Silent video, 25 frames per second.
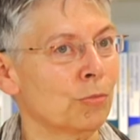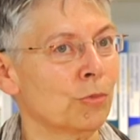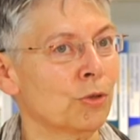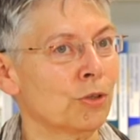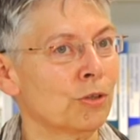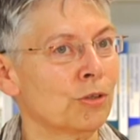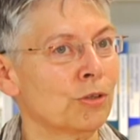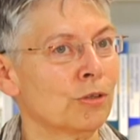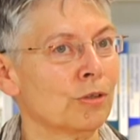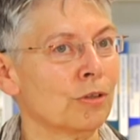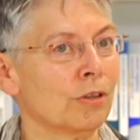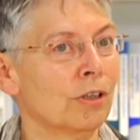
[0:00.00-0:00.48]

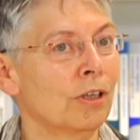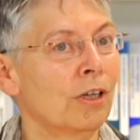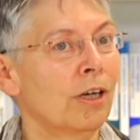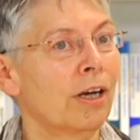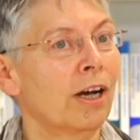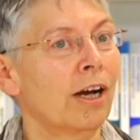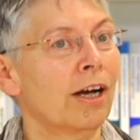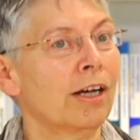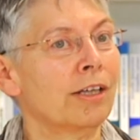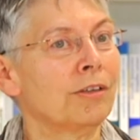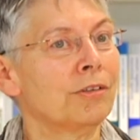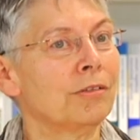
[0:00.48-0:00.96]
müssen.
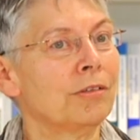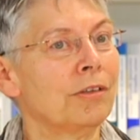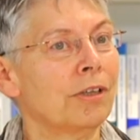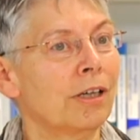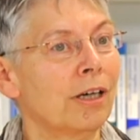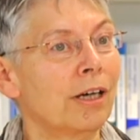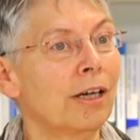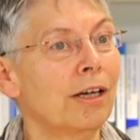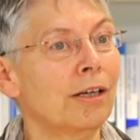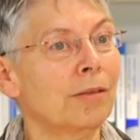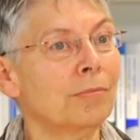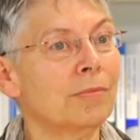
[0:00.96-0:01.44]
Also
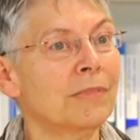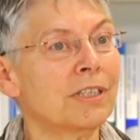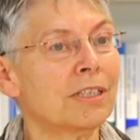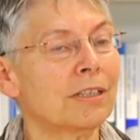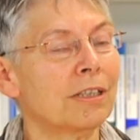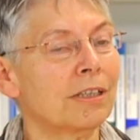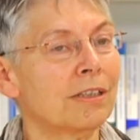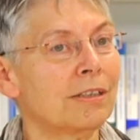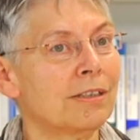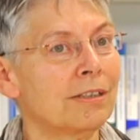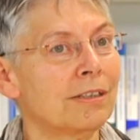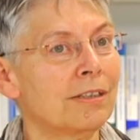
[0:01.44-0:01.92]
da haben es
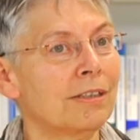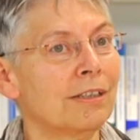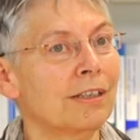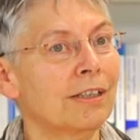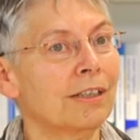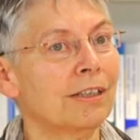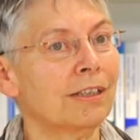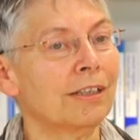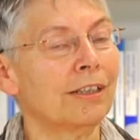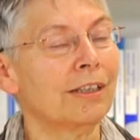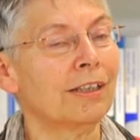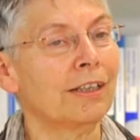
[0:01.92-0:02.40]

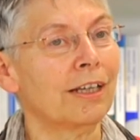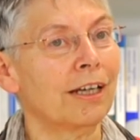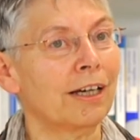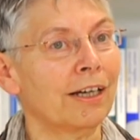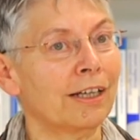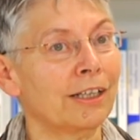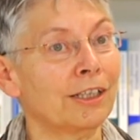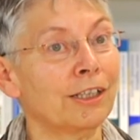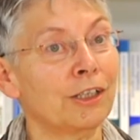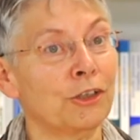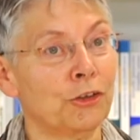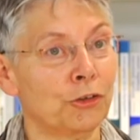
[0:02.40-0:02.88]
Erzieherinnen
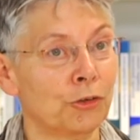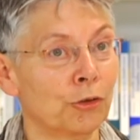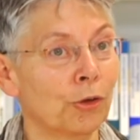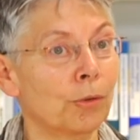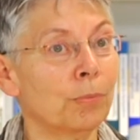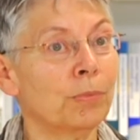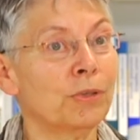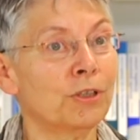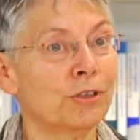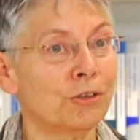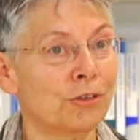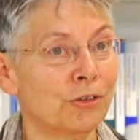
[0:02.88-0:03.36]
eigentlich
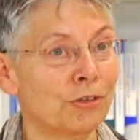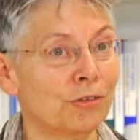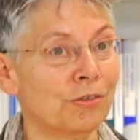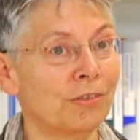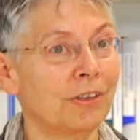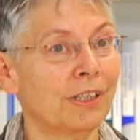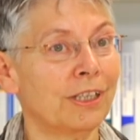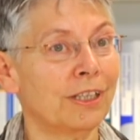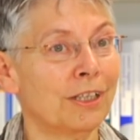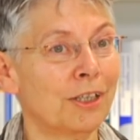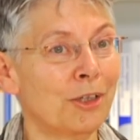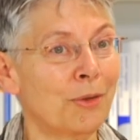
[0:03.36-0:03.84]
doppelt
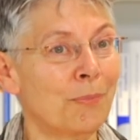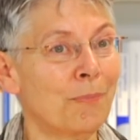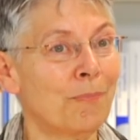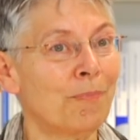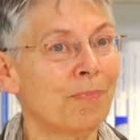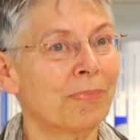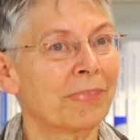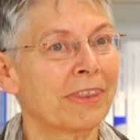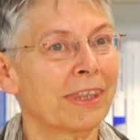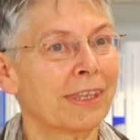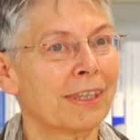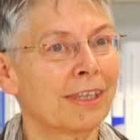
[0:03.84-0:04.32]
schwer,
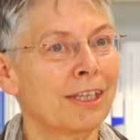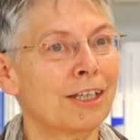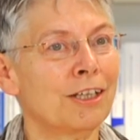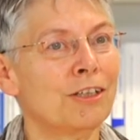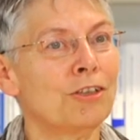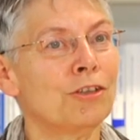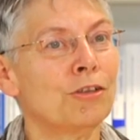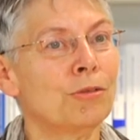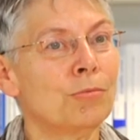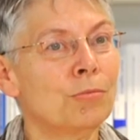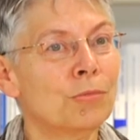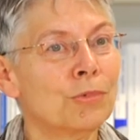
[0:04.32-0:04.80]

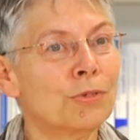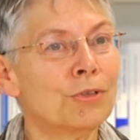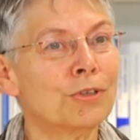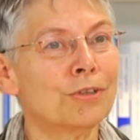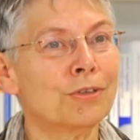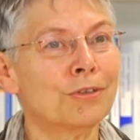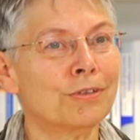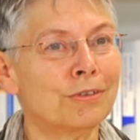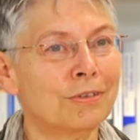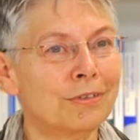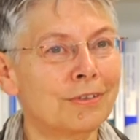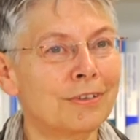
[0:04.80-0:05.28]
denn sie
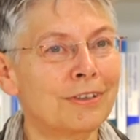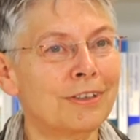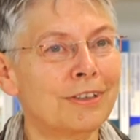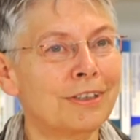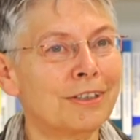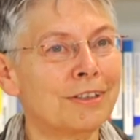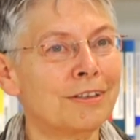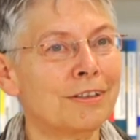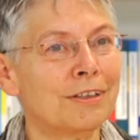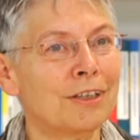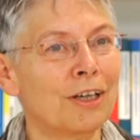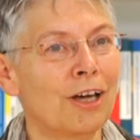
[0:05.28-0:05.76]
müssen
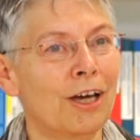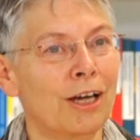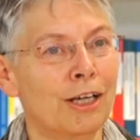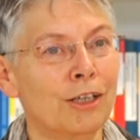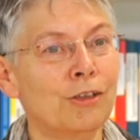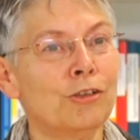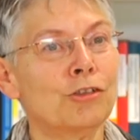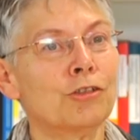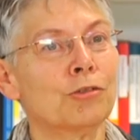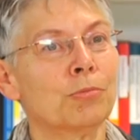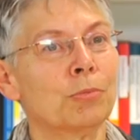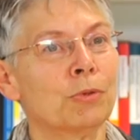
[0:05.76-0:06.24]
diese
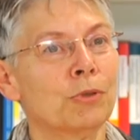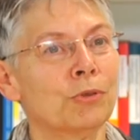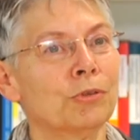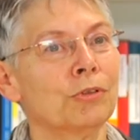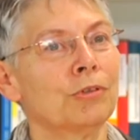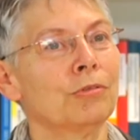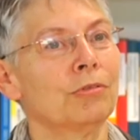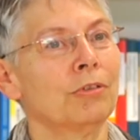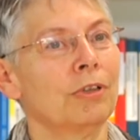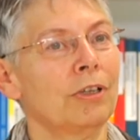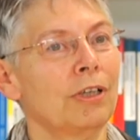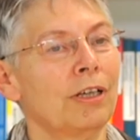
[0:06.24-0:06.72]

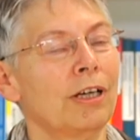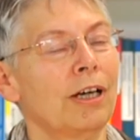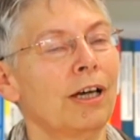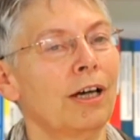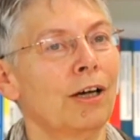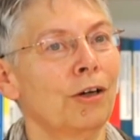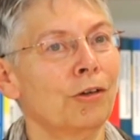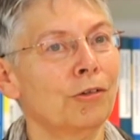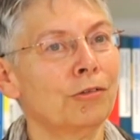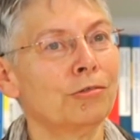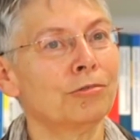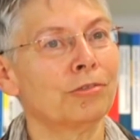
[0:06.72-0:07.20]
anspruchsvolle
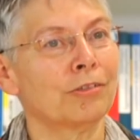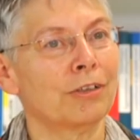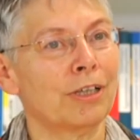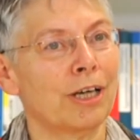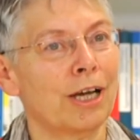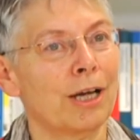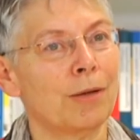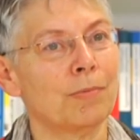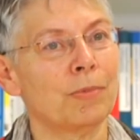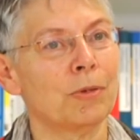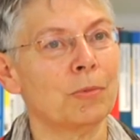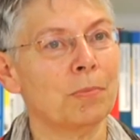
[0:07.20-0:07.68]

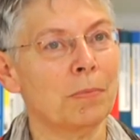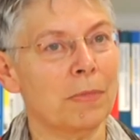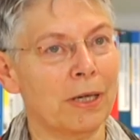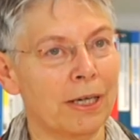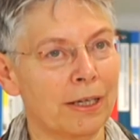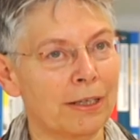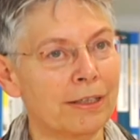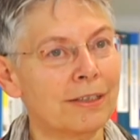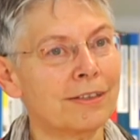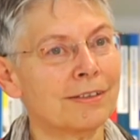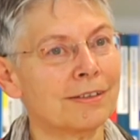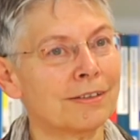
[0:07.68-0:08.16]
Aufgabe
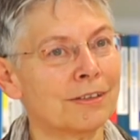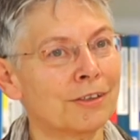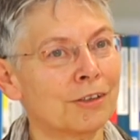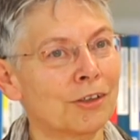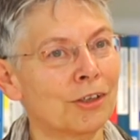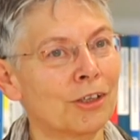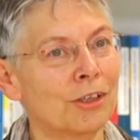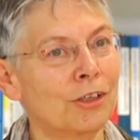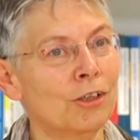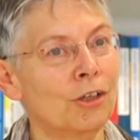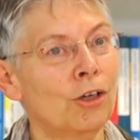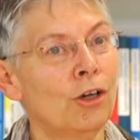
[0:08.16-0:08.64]

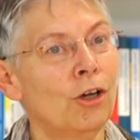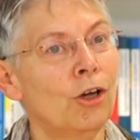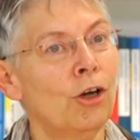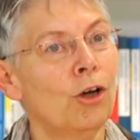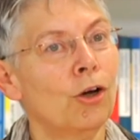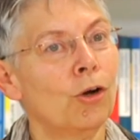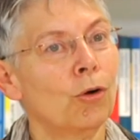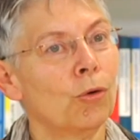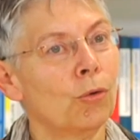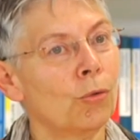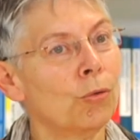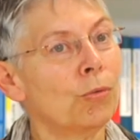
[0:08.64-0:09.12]
meistern
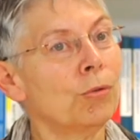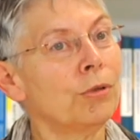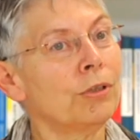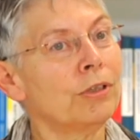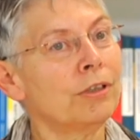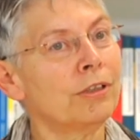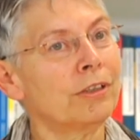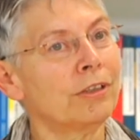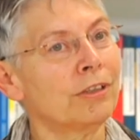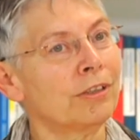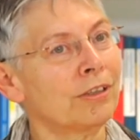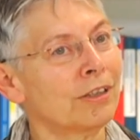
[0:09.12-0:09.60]

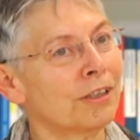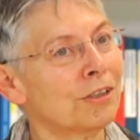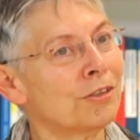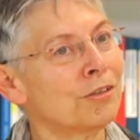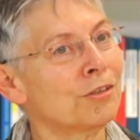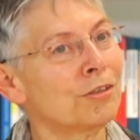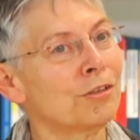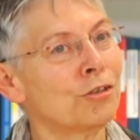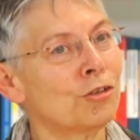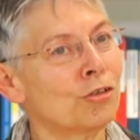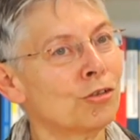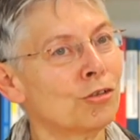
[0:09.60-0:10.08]
ohne
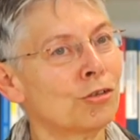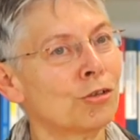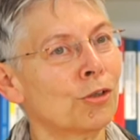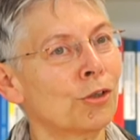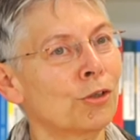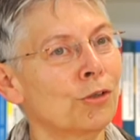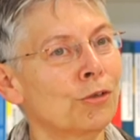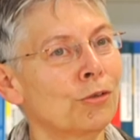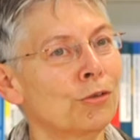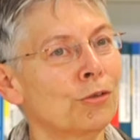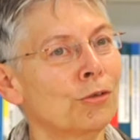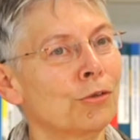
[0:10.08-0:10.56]
dass sie
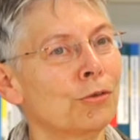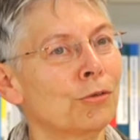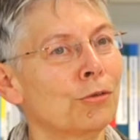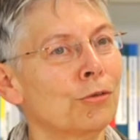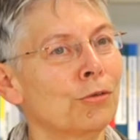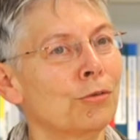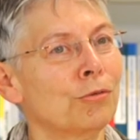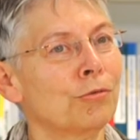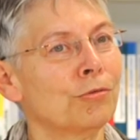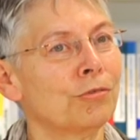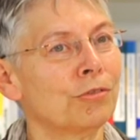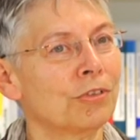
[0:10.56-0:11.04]
schon
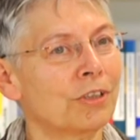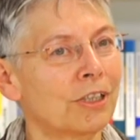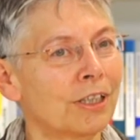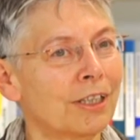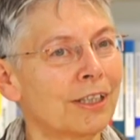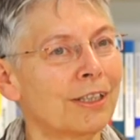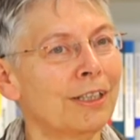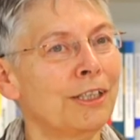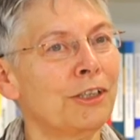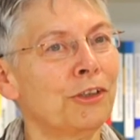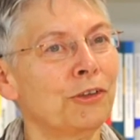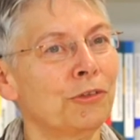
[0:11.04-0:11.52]
so
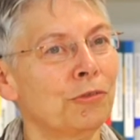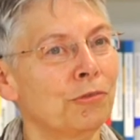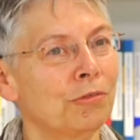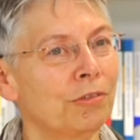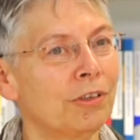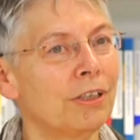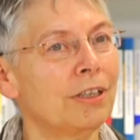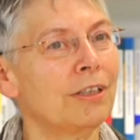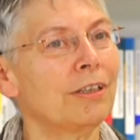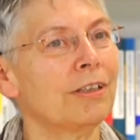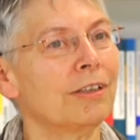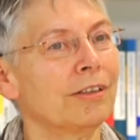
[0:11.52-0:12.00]
wirklich
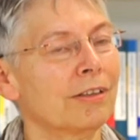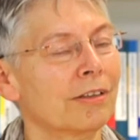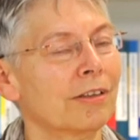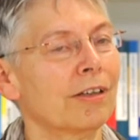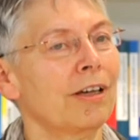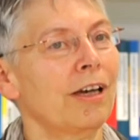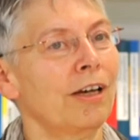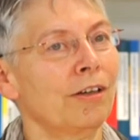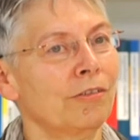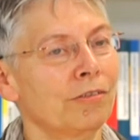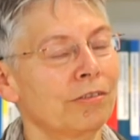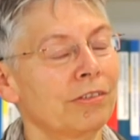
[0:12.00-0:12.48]
viele
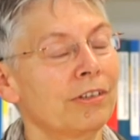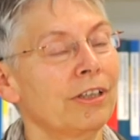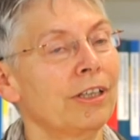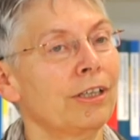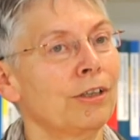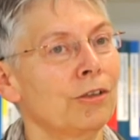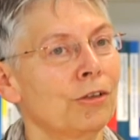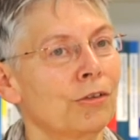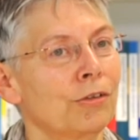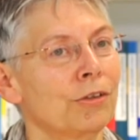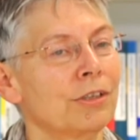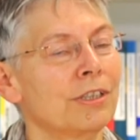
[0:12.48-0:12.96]

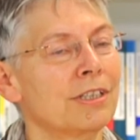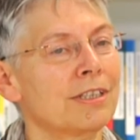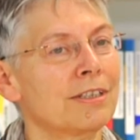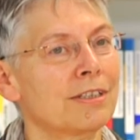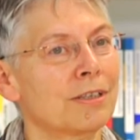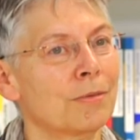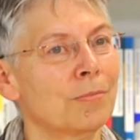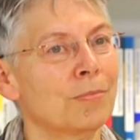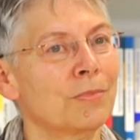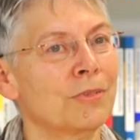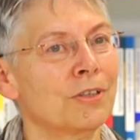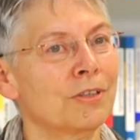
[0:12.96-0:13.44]
tragfähige
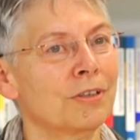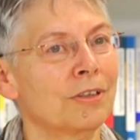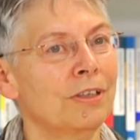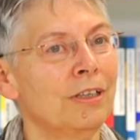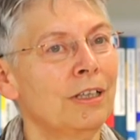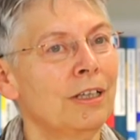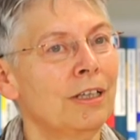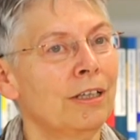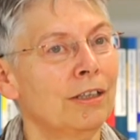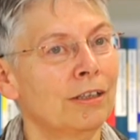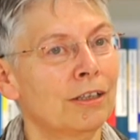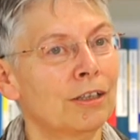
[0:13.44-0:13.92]
Konzepte
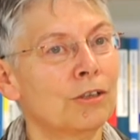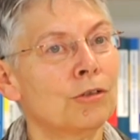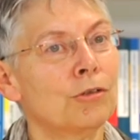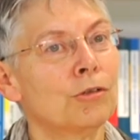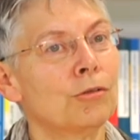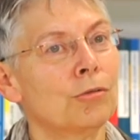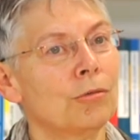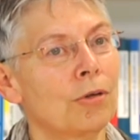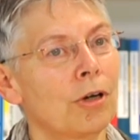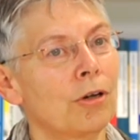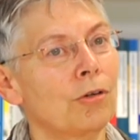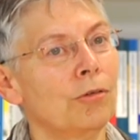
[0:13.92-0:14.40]

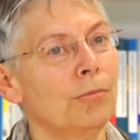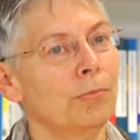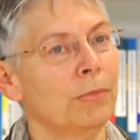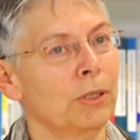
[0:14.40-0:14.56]
dazu auch